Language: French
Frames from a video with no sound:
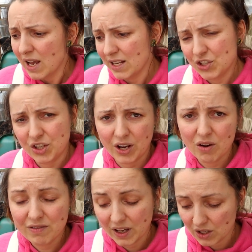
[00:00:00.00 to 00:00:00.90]
etc.,
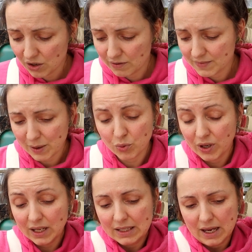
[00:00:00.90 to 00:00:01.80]
fait que ça peut
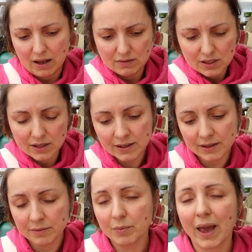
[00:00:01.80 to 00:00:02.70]
créer des gaz.
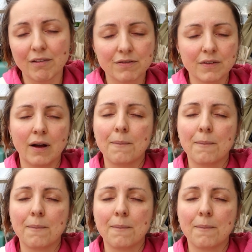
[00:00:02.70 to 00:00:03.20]
Bref